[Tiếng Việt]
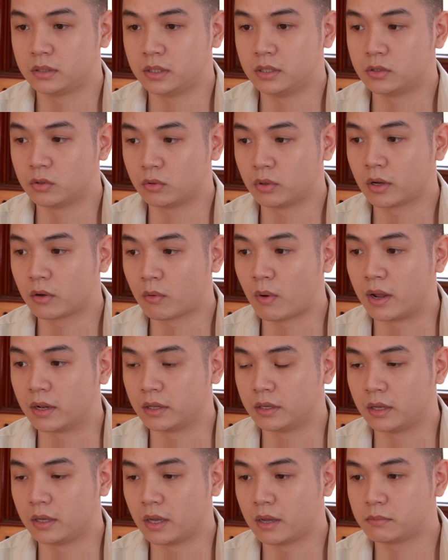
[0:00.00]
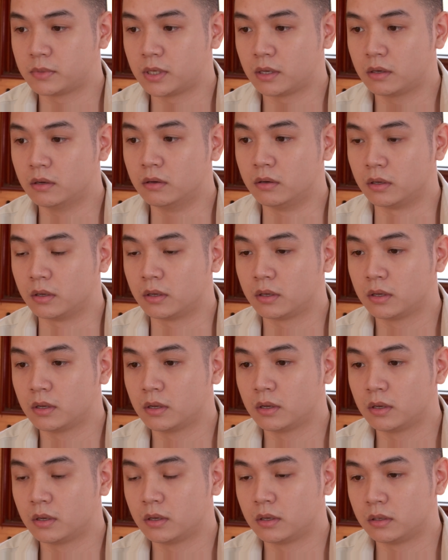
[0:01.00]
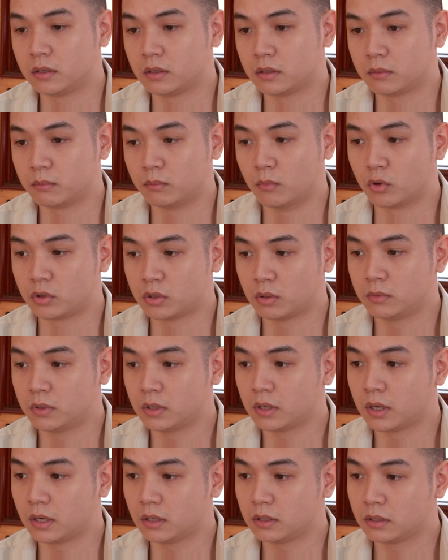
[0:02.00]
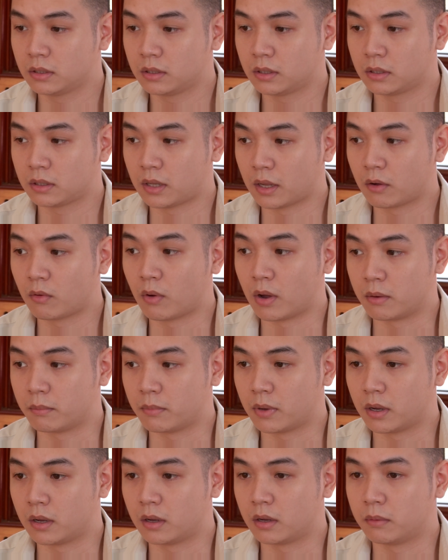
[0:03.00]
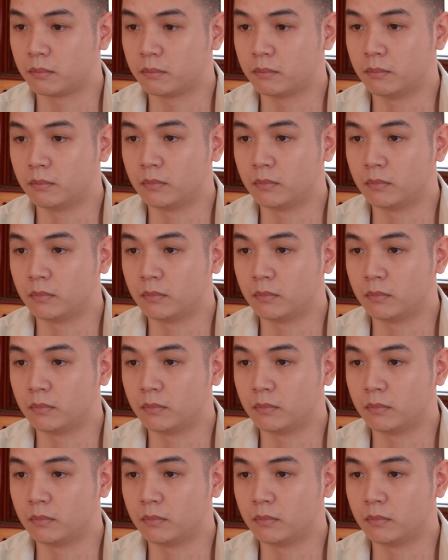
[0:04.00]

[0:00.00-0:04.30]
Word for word: thông qua link hẹn hò.bio, app, kỹ nữ. Minh trả tiền công cho